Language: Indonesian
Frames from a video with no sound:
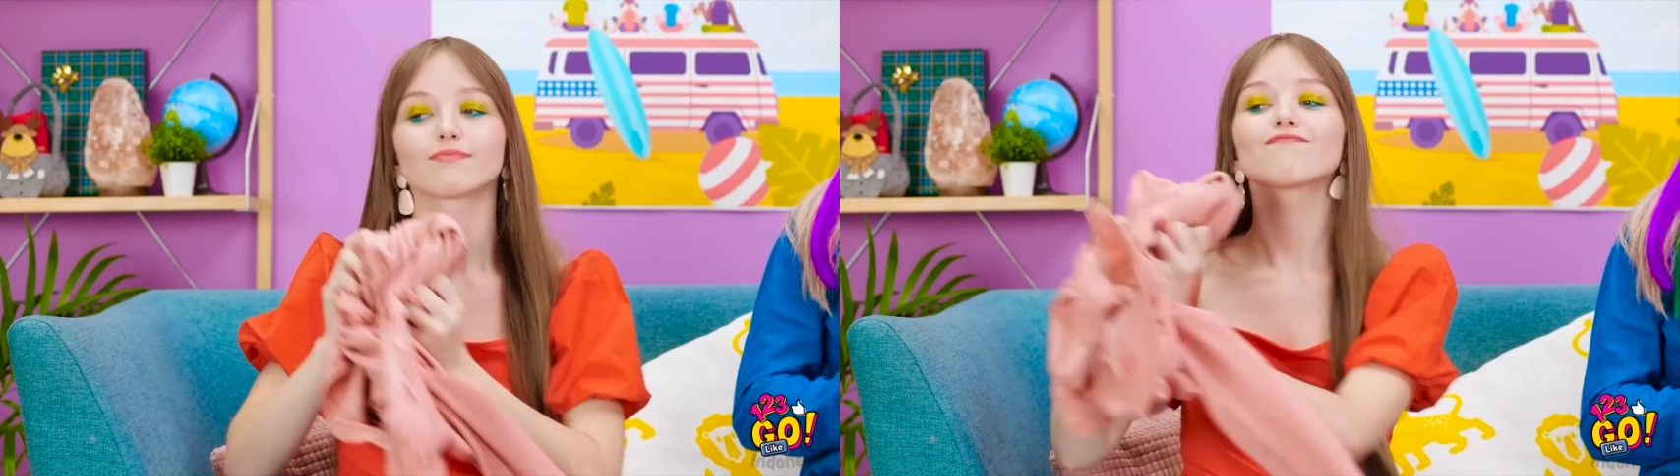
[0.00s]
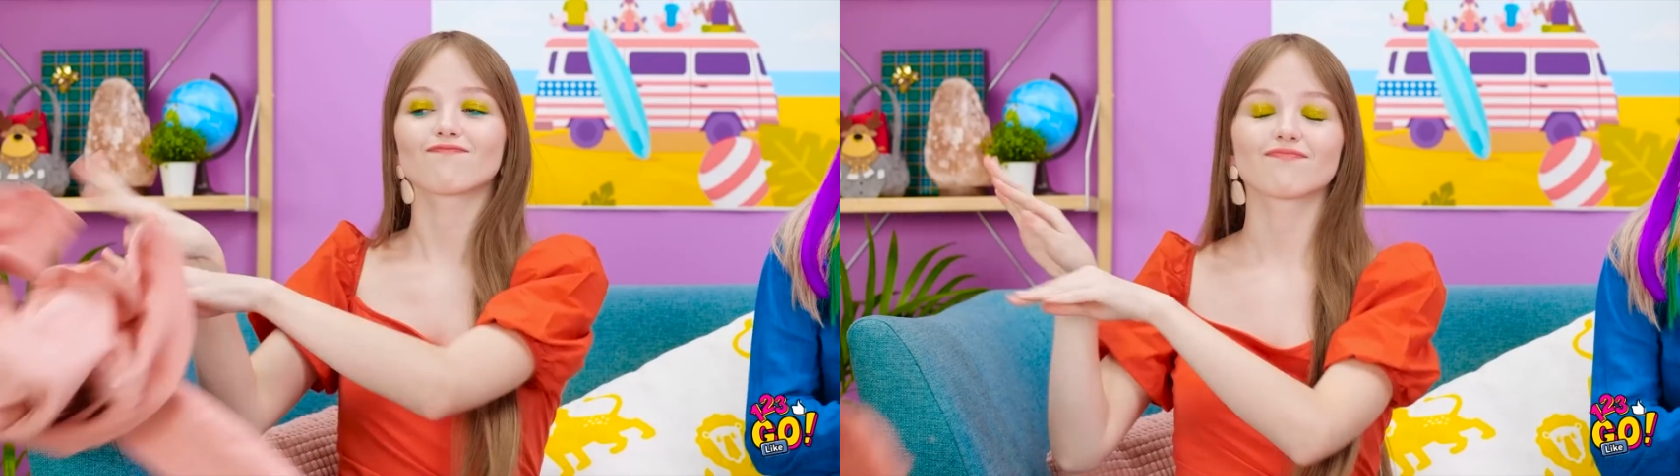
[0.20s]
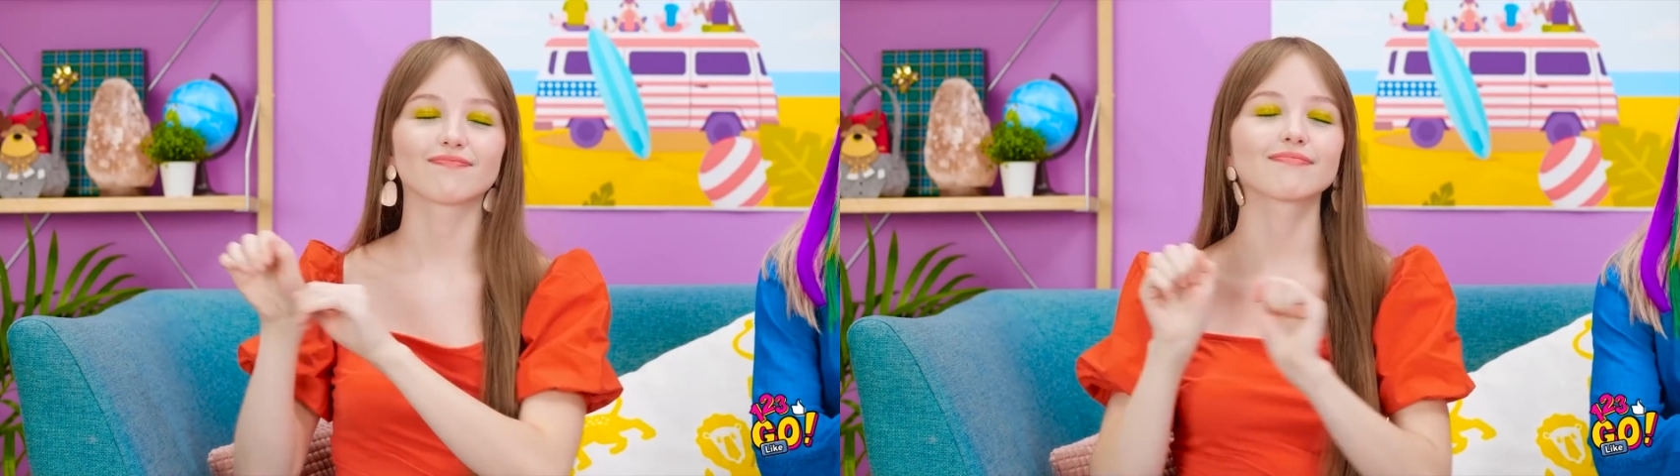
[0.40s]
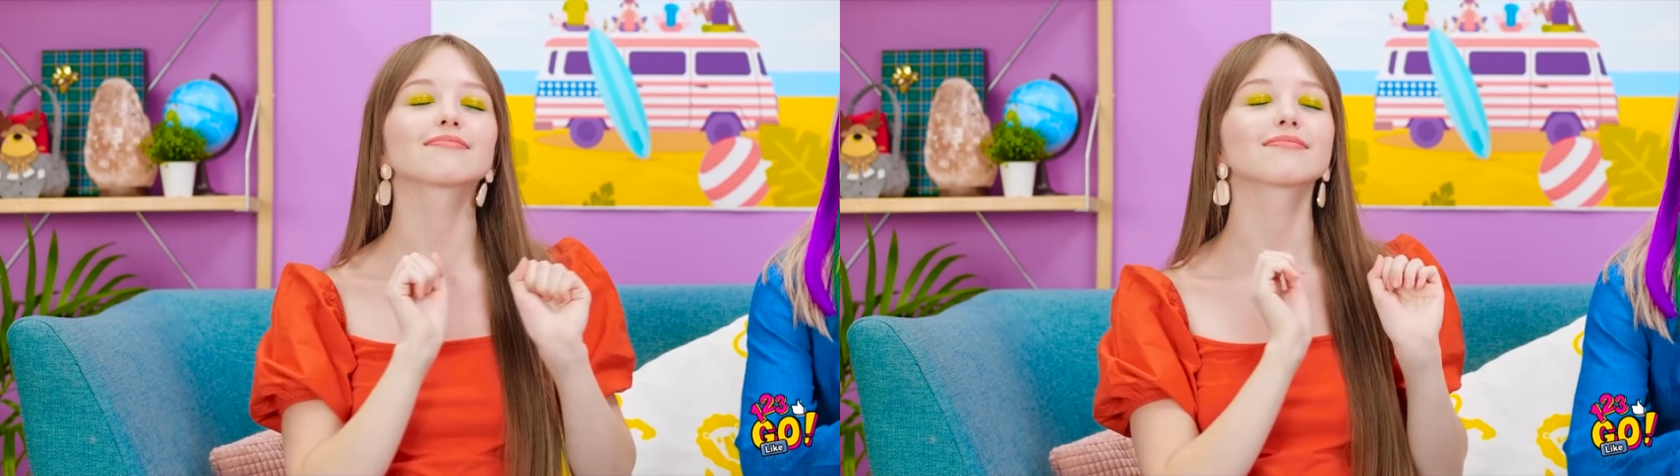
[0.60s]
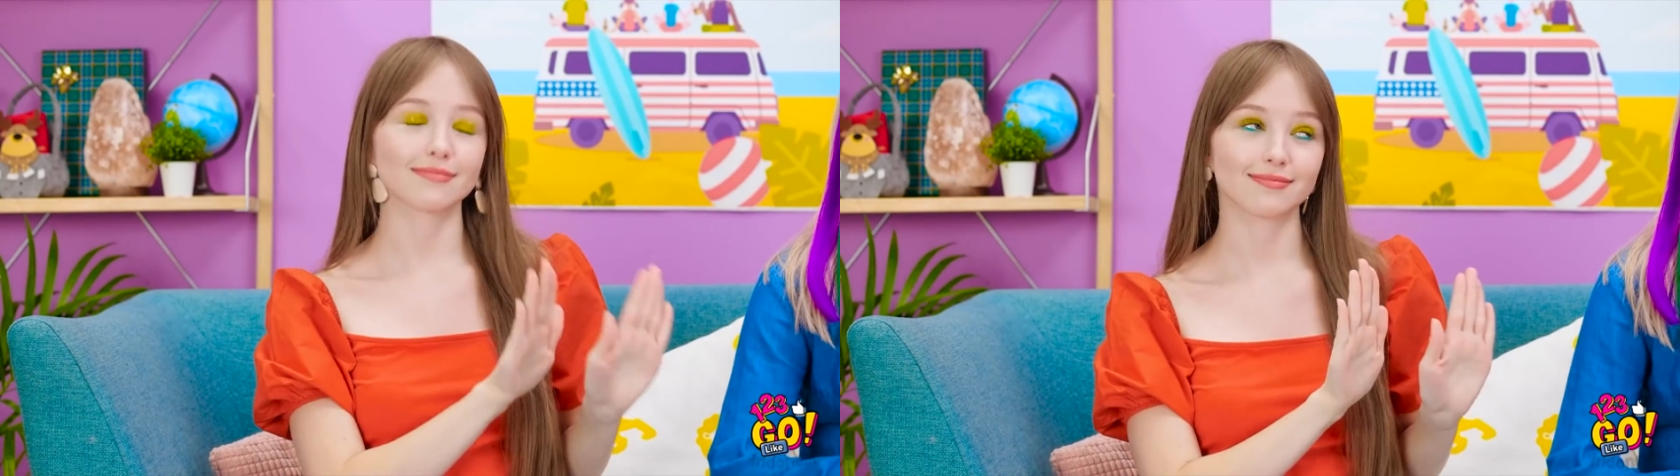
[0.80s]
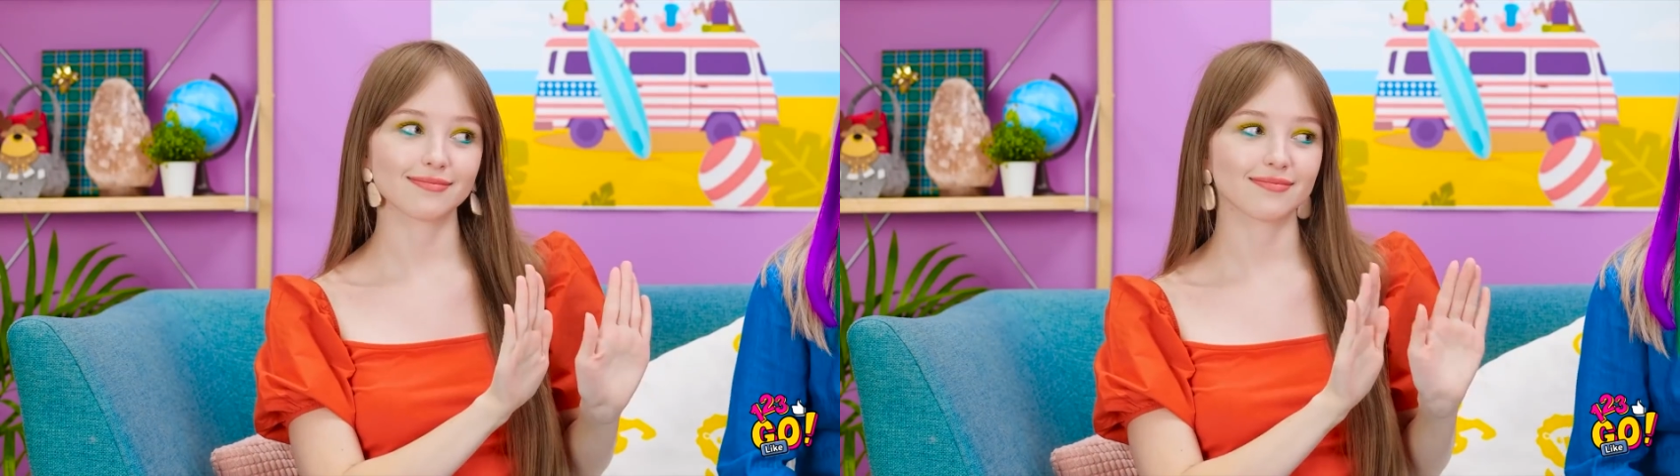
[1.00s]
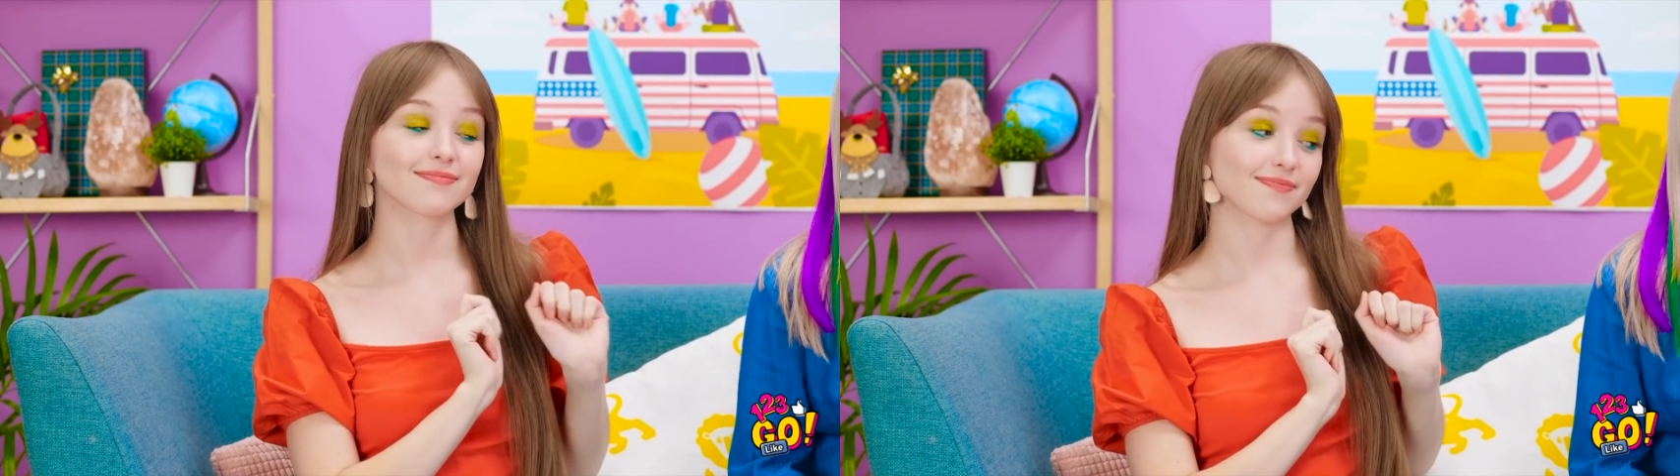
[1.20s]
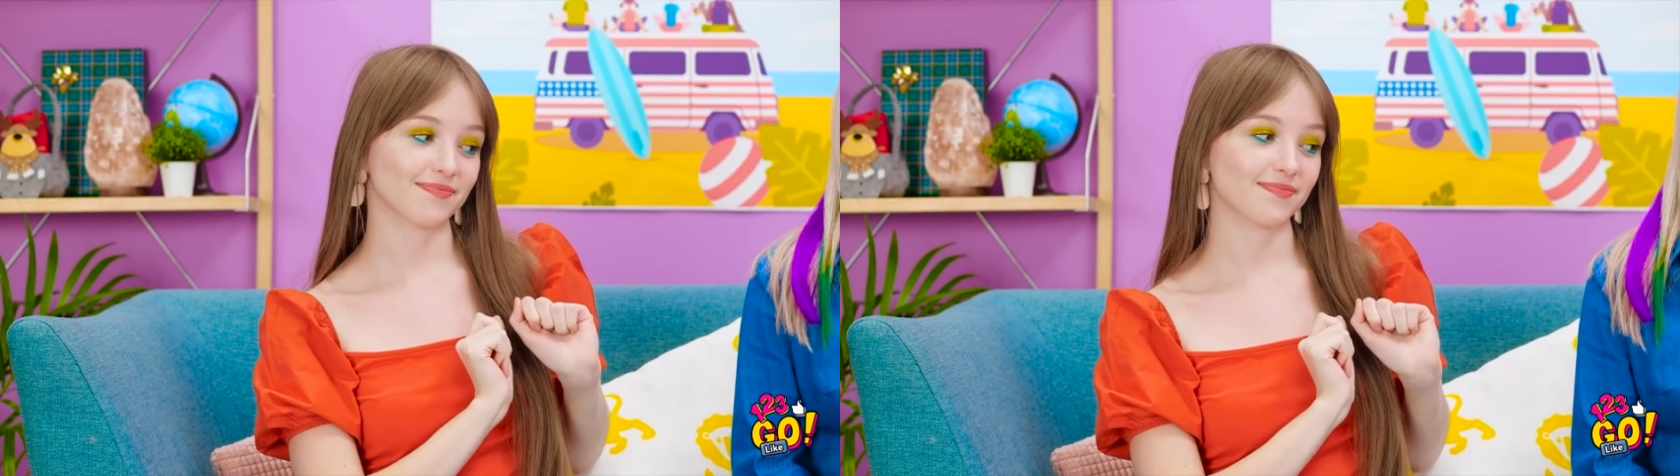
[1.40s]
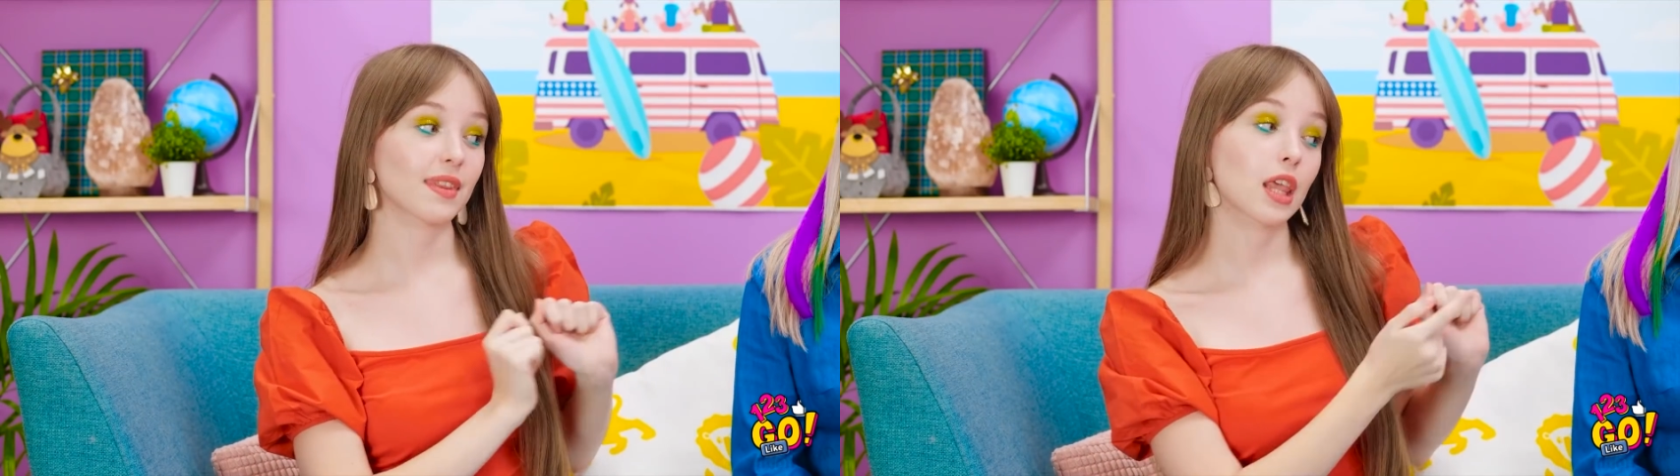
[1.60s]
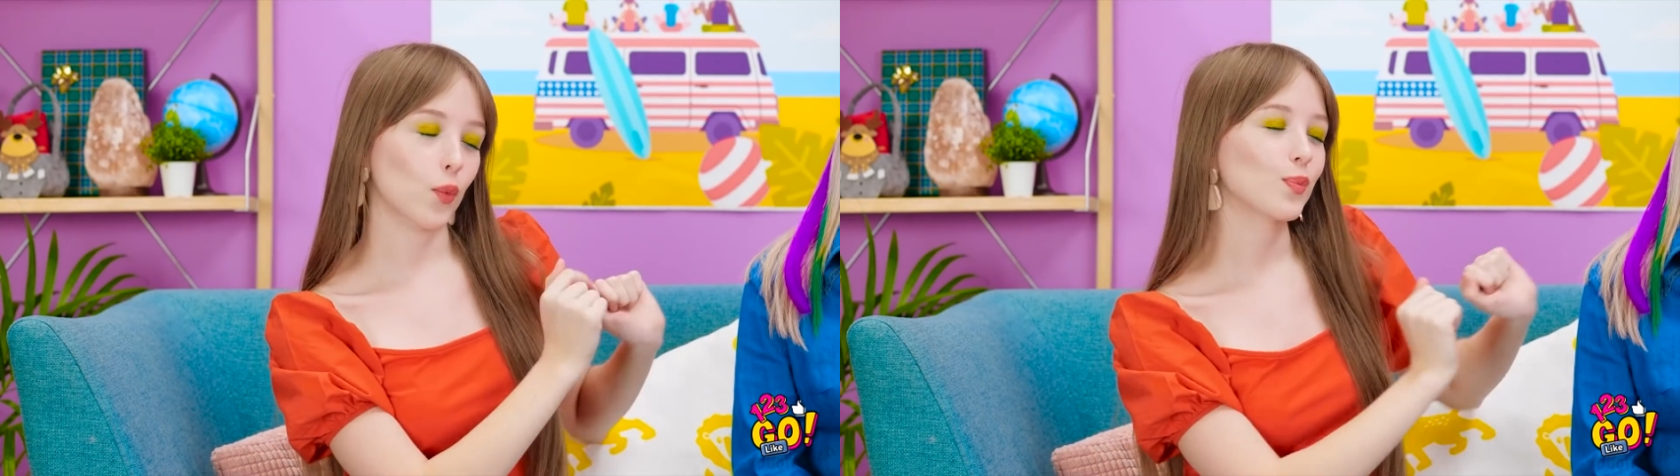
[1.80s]
Ayo, cepetan dikit. Taruh
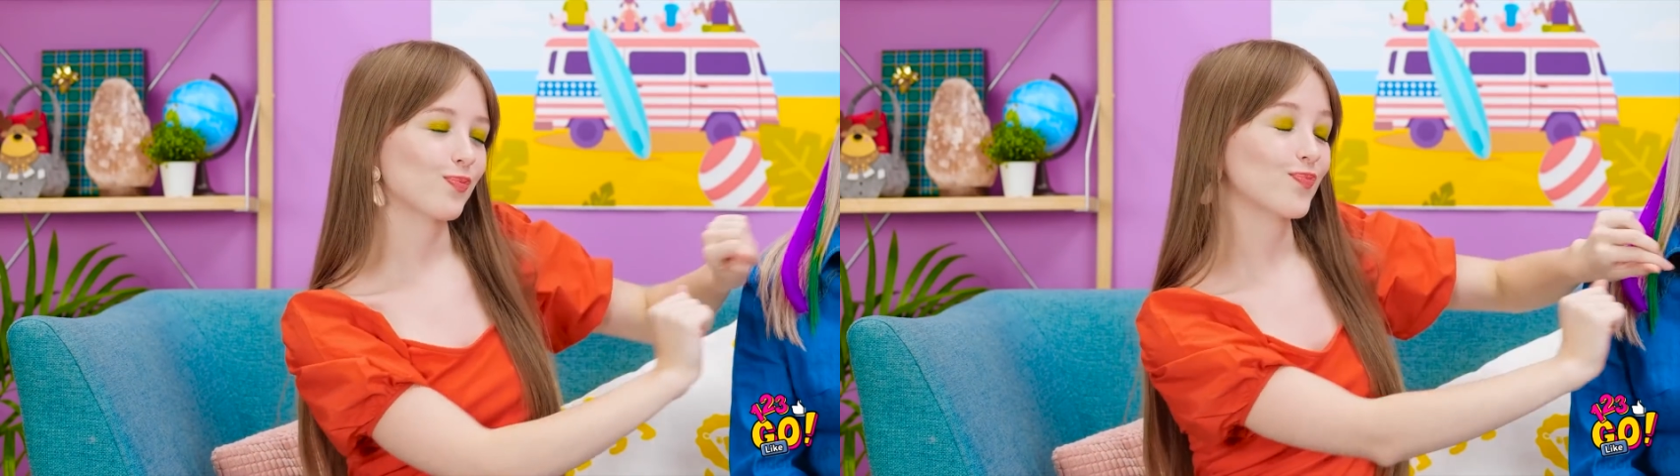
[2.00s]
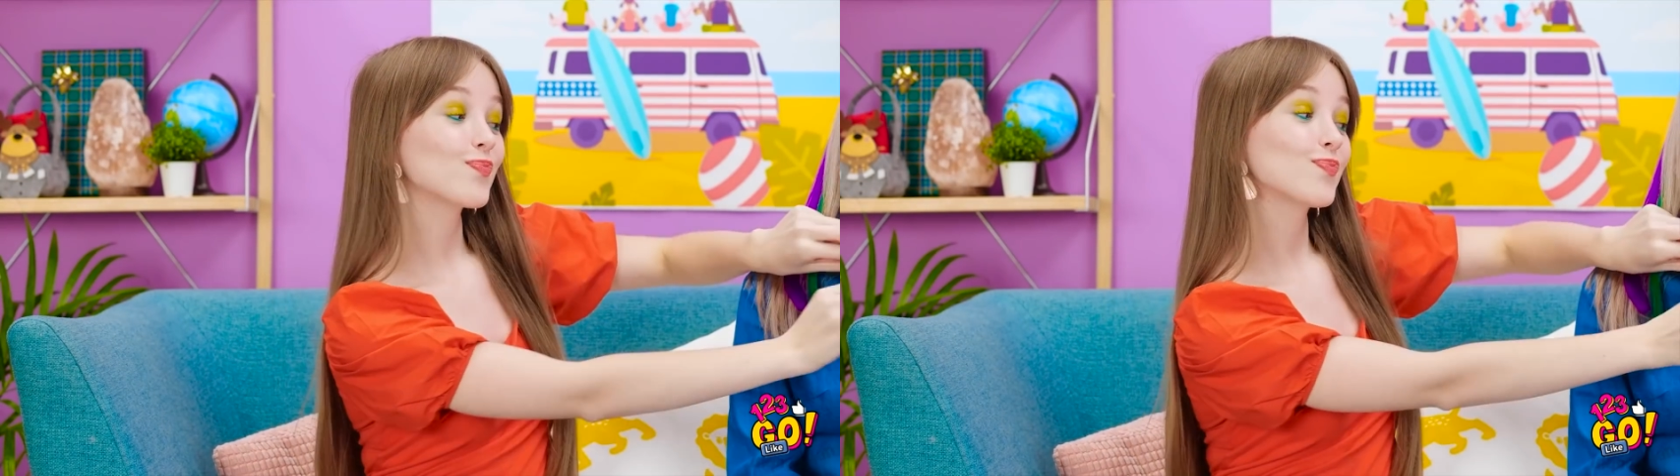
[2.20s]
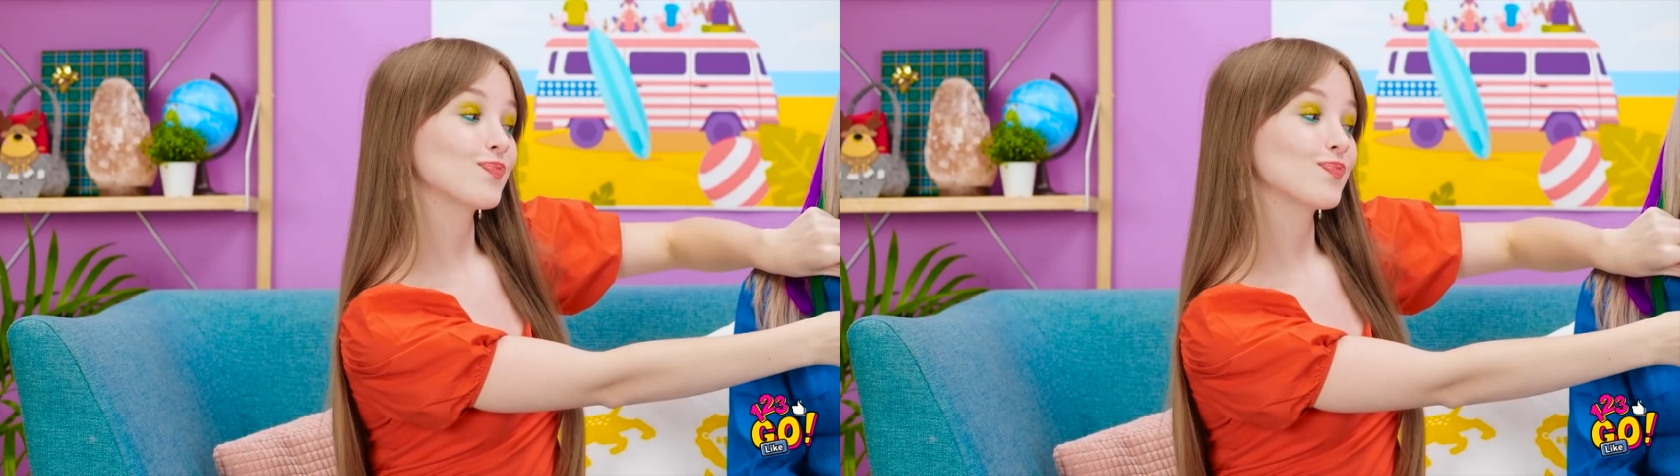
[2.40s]
sini aja.